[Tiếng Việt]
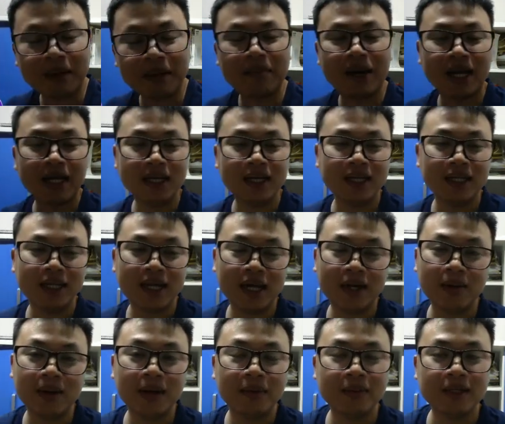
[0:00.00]
bạn bắn thì
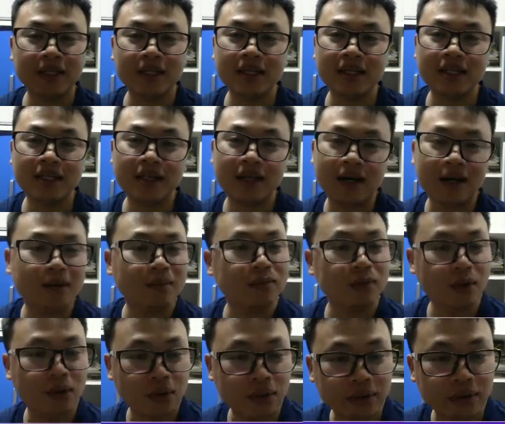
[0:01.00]
đấy cũng là ý, ý tưởng không
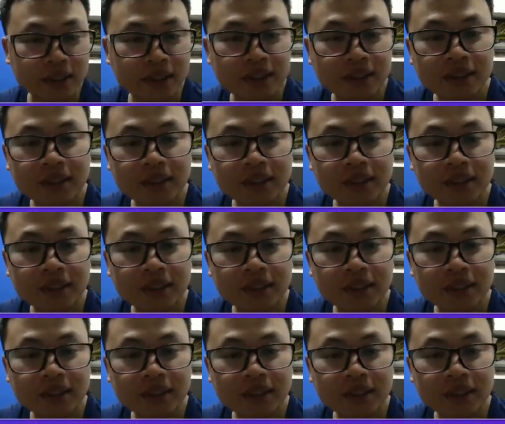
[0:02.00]
tồi